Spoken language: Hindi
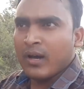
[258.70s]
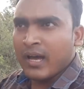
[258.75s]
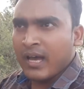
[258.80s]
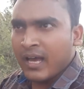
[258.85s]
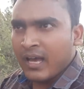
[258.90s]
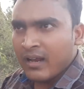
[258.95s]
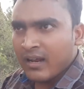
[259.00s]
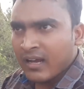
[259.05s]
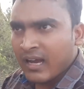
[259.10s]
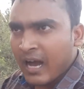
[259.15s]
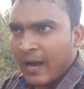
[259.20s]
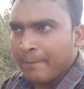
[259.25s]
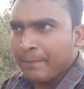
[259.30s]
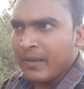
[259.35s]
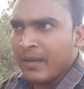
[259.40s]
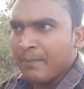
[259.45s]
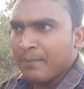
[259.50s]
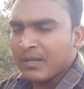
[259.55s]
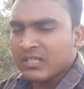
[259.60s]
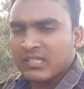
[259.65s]
है
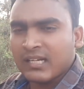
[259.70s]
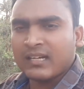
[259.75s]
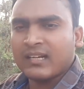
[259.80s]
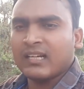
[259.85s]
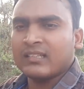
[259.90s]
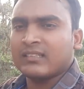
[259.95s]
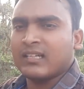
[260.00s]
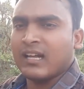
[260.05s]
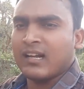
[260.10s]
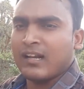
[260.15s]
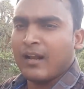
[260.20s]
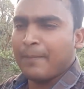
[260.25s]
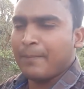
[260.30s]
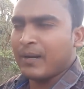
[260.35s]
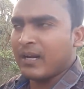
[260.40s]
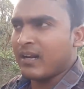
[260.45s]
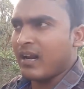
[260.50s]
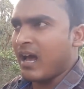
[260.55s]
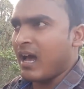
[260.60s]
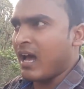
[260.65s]
काफ़ी मशक्क़त करना
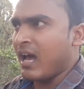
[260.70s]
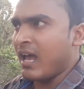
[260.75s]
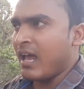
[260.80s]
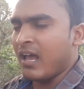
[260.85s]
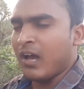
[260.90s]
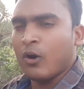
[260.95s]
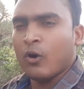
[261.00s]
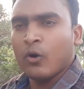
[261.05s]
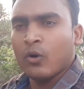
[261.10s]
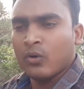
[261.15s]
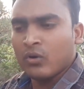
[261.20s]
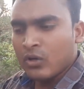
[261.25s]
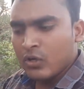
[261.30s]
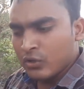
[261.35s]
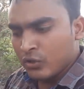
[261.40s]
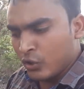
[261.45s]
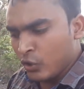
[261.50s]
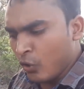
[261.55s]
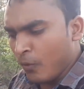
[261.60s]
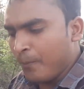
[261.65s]
पड़ रहा है और
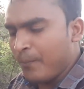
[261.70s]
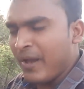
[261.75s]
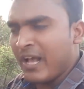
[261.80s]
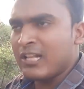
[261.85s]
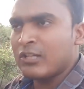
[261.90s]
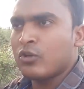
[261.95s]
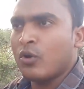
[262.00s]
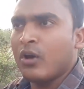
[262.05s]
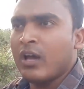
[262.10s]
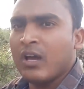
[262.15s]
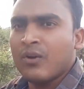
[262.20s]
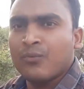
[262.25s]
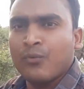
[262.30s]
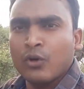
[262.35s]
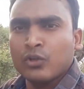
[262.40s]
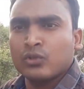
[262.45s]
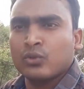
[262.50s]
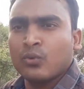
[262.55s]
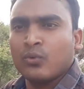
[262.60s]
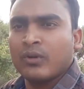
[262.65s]
ट्यूबवेल जो है वो
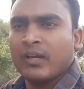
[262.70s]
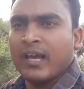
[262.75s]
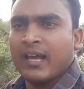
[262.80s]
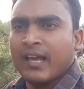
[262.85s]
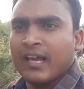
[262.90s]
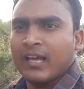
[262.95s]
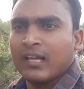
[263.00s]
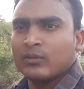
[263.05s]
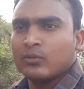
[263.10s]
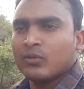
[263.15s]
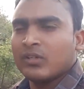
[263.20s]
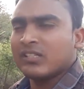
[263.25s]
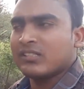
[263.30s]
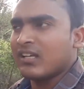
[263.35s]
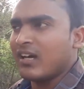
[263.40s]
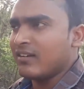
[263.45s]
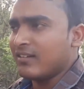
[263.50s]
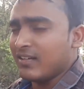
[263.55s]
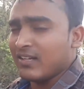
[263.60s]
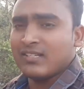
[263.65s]
सूख गए हैं तो
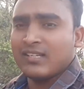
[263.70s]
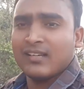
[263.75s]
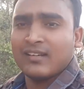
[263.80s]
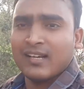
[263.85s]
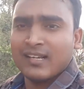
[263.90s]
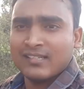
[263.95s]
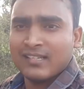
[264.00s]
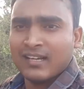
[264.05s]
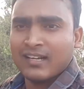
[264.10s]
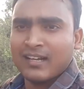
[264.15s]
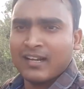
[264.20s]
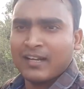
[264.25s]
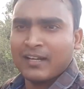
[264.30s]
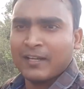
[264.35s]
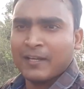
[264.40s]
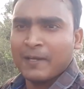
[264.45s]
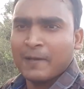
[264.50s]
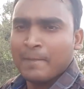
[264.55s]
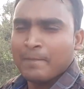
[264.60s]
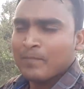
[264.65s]
किसान कृषि कैसे
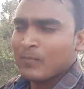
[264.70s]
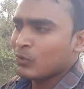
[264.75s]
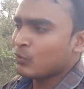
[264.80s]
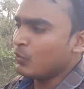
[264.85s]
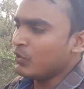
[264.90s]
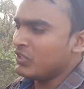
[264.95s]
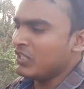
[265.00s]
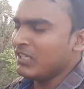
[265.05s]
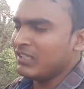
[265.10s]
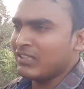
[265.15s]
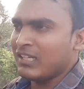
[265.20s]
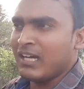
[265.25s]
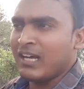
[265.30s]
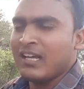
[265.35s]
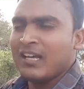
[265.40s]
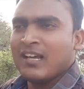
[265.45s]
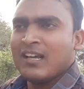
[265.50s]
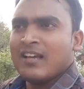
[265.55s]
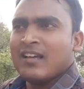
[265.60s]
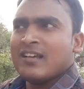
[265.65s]
करेंगे तो इसी तरह
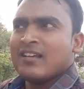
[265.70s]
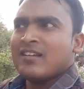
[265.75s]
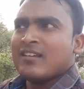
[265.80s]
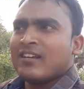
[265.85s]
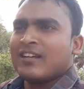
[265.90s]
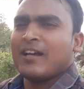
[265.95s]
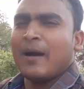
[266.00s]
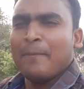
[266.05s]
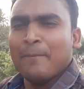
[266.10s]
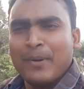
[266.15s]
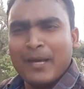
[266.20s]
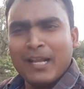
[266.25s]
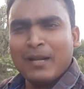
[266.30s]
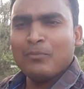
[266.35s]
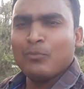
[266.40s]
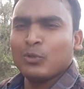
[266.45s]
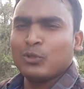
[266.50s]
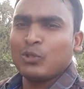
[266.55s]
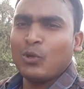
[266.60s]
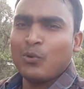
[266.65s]
गंभीर
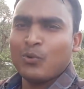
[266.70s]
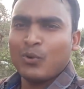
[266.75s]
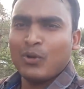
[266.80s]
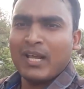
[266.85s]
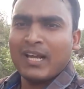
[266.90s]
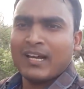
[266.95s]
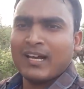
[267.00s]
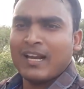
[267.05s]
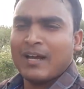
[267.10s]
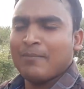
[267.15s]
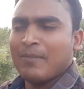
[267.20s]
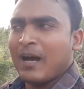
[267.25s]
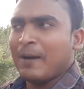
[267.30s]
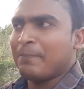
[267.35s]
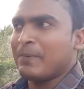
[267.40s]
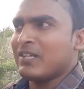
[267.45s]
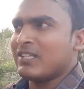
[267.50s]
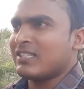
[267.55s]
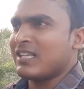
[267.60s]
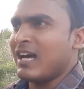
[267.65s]
मुद्दों को लेकर हम
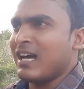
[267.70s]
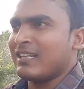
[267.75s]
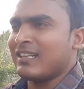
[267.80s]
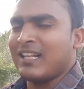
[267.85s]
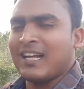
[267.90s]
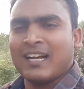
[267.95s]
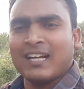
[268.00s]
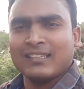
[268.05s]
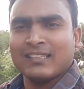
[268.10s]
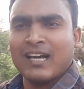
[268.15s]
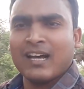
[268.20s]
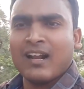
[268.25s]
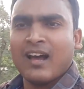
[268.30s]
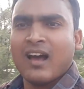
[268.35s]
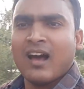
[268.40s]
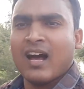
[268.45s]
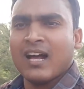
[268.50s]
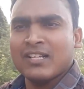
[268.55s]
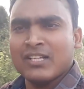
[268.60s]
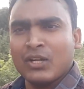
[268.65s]
आपके साथ लगातार
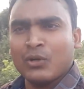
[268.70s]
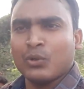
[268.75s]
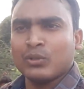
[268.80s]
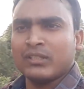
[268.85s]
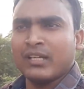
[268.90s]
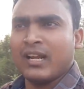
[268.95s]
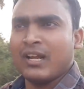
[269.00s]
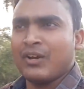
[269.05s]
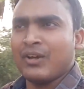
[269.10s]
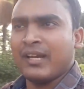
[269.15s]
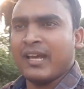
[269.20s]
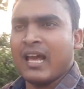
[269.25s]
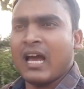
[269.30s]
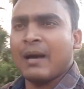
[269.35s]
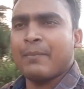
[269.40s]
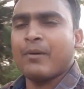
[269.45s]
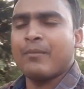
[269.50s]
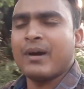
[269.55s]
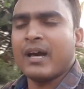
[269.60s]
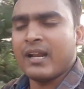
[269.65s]
हाजिर होते रहेंगे
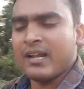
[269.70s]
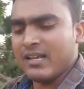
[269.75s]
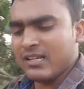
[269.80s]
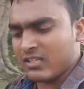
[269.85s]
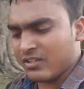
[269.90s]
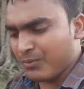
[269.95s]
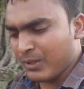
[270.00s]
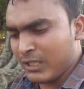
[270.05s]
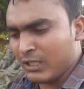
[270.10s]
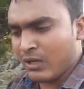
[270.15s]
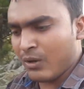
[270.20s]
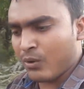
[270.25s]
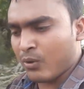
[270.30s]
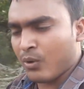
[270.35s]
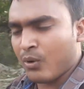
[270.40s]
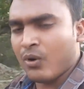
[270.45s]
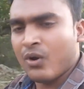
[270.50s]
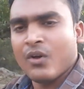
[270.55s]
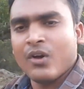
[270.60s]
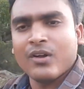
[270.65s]
आप हमारे इस वीडियो
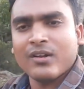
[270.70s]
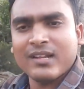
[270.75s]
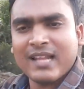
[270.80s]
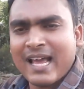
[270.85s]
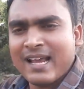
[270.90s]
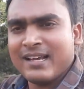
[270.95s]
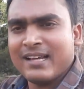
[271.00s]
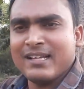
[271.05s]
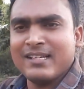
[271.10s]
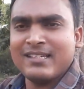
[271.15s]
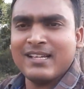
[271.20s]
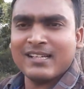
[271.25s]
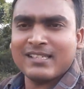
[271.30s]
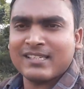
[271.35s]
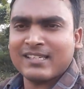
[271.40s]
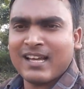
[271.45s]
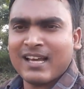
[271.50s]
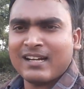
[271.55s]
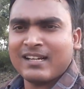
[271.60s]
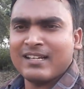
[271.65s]
को लाइक कीजिए
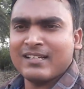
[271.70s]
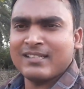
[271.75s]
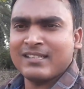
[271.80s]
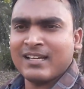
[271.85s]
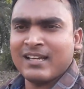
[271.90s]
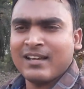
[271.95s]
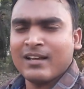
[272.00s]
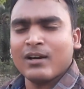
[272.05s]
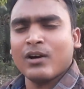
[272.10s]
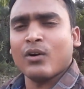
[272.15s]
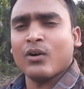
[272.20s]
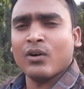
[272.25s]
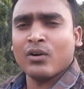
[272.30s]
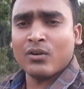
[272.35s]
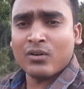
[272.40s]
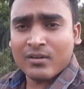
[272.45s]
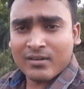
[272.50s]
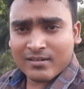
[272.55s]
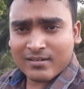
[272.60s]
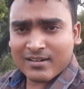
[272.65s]
शेयर कीजिए
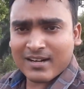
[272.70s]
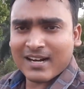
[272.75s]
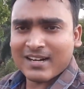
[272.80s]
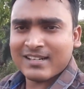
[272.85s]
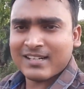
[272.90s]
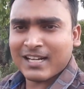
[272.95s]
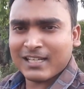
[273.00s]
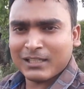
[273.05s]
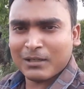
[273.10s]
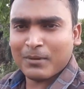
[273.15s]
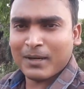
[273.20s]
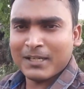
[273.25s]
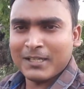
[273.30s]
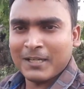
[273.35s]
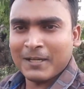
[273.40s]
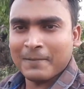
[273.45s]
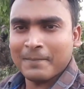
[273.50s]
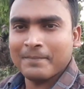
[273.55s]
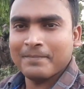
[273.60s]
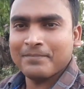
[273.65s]
और घंटा
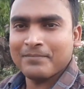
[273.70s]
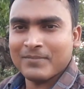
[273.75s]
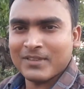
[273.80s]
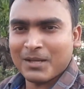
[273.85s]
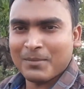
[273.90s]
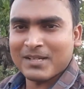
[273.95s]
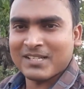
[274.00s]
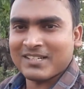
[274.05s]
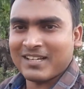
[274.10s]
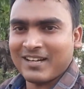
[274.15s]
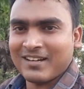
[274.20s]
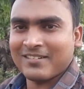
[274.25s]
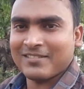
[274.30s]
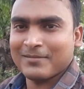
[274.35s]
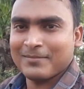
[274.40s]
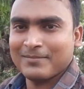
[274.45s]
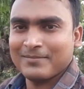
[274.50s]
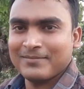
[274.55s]
दबाइए नमस्कार